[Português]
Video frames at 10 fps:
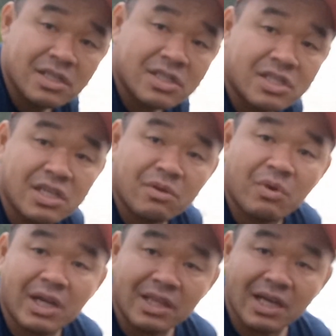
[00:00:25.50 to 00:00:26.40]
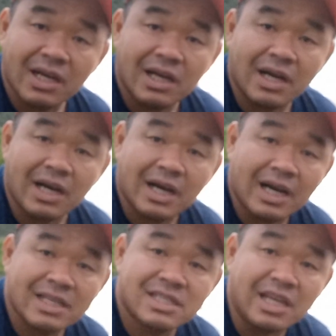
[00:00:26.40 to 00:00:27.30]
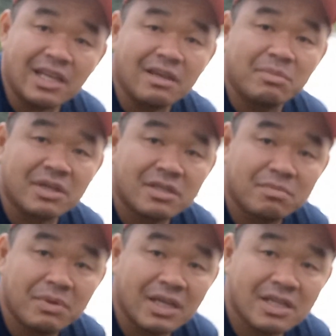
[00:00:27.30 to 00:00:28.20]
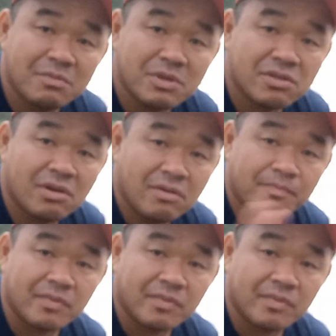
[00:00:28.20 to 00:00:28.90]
50 a 100 libras, beleza pessoal?